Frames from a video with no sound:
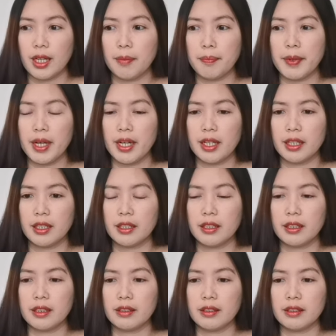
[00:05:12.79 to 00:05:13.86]

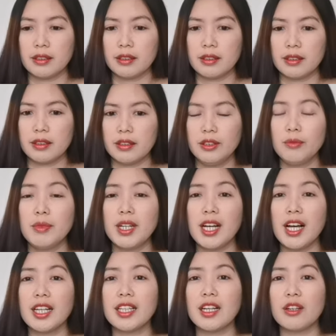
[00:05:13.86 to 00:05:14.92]
kapag
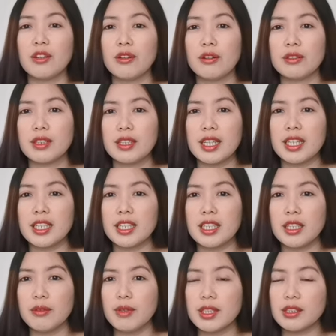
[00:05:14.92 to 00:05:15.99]
yung mga anak ko,
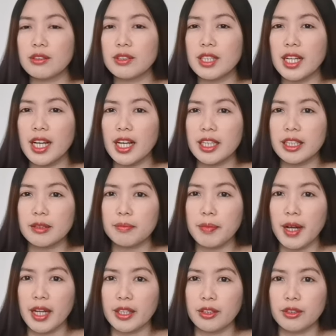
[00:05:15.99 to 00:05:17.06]
naiiwan ko na kahit
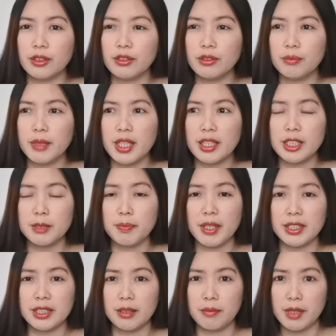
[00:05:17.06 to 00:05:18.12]
paano, yung may
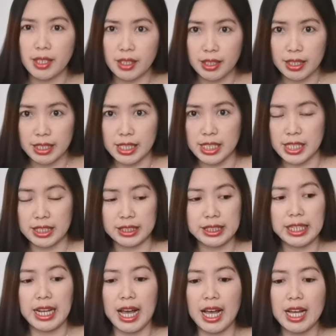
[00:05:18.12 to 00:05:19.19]
responsibility na
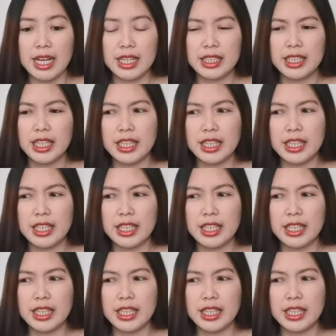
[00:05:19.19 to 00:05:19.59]
sila,